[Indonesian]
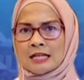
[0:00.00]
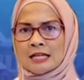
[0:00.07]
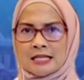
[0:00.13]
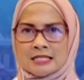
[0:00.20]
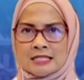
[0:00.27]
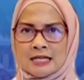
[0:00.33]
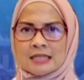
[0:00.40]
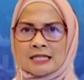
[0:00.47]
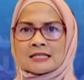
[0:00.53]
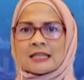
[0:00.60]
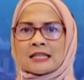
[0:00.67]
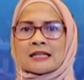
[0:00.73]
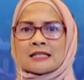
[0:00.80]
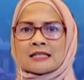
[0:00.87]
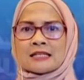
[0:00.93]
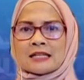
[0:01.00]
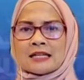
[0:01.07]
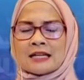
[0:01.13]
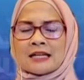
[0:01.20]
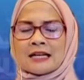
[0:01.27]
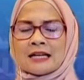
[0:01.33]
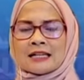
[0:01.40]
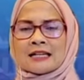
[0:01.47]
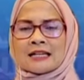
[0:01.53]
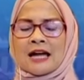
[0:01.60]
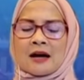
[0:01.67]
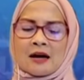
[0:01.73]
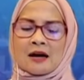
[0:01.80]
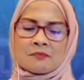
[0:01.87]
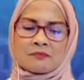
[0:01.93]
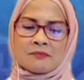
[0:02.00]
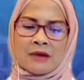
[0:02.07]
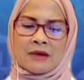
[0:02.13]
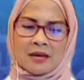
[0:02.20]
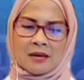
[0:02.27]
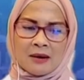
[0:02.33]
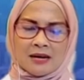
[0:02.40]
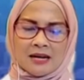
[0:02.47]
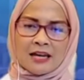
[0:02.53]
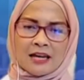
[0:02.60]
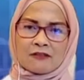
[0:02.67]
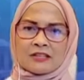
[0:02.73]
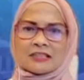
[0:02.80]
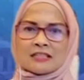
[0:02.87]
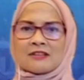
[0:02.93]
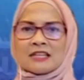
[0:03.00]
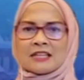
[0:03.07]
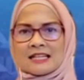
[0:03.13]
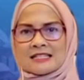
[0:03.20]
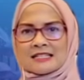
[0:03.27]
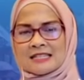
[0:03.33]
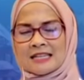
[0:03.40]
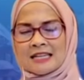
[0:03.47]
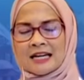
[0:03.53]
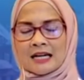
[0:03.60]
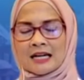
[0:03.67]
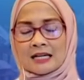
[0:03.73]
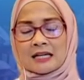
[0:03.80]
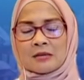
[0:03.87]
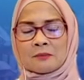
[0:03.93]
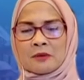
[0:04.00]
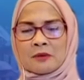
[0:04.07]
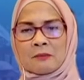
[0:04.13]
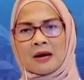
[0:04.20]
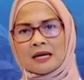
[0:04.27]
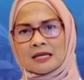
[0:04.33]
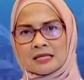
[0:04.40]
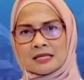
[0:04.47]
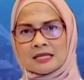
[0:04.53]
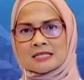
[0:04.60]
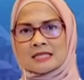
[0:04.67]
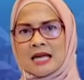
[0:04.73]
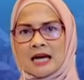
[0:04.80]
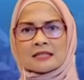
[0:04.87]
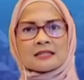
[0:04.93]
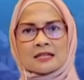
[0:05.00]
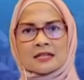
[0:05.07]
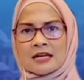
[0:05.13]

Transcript: tanda okay. registrasi ya. tadi. Yeah. Okay. Nah, bagaimana efektivitasnya? memang ini sangat